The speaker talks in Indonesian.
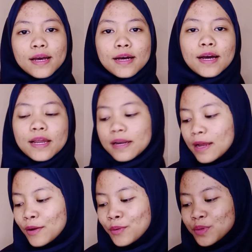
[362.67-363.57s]
nah, karena
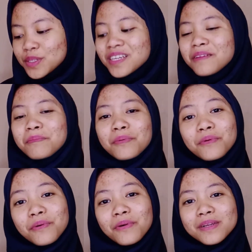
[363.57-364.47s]
aku
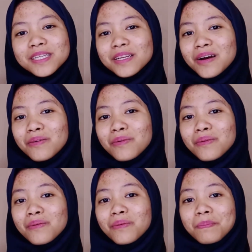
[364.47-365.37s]
sibuk jadi aku
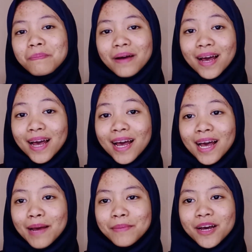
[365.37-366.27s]
lupa
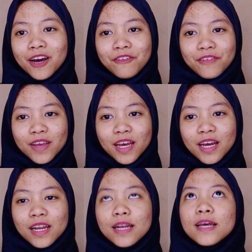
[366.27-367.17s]
maaf ya
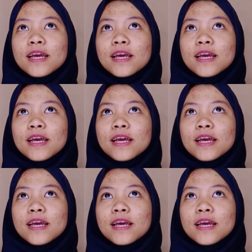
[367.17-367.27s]
dan